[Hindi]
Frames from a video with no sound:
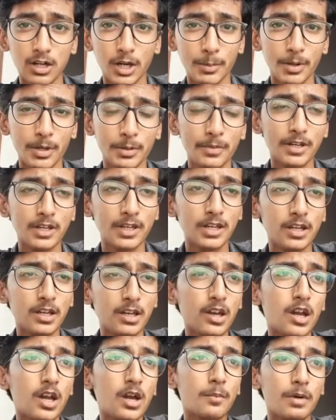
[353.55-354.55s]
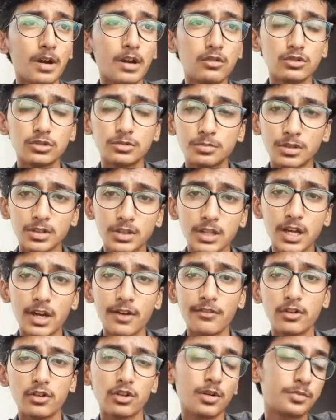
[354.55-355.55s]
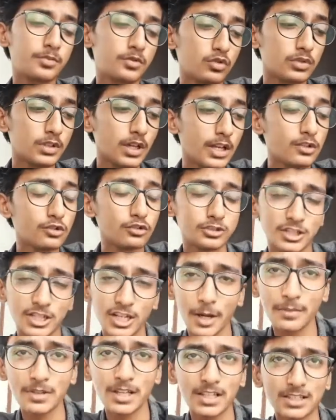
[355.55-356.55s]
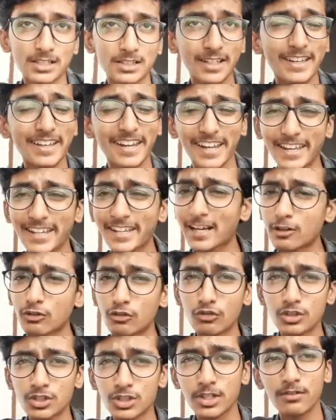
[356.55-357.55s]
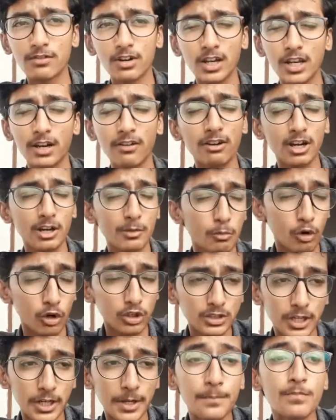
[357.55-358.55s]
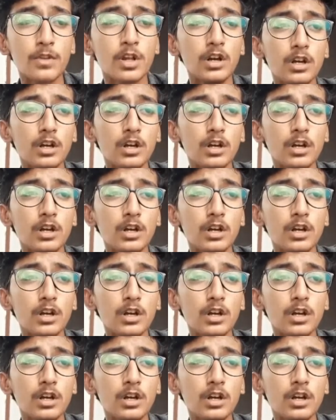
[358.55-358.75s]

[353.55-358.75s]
कमेंट में कि भाई उस बंदे का वीडियो आप क्यों डाले दूसरे का बता सकते हैं टेक्निकल रूल जी वगैरह वगैरह बहुत हैं